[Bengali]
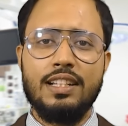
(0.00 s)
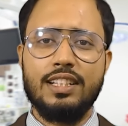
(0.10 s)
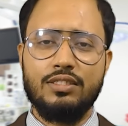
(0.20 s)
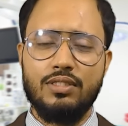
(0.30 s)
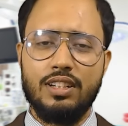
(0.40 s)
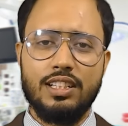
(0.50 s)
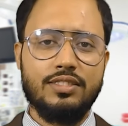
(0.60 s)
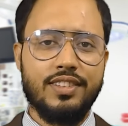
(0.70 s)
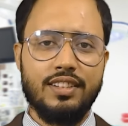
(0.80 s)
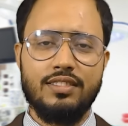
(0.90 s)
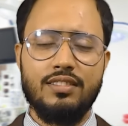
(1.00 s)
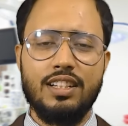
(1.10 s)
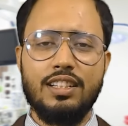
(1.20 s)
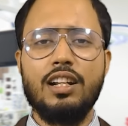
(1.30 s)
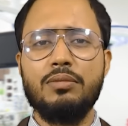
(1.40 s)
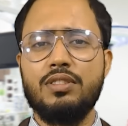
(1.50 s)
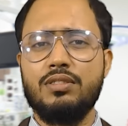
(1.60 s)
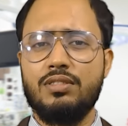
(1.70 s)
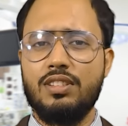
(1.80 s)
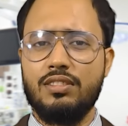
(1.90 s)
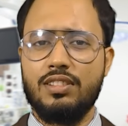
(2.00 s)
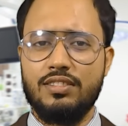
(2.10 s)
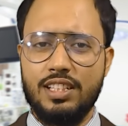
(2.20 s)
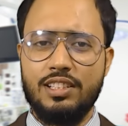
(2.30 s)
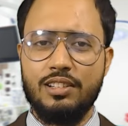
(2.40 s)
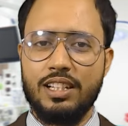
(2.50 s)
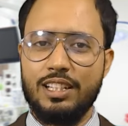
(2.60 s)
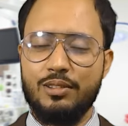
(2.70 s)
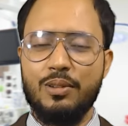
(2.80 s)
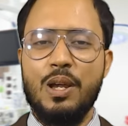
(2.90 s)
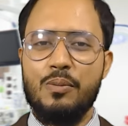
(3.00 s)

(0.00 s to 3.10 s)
সেক্সুয়াল ডিসফাংশন হয় নানাবিধ জটিলতার সৃষ্টি হয় কিন্তু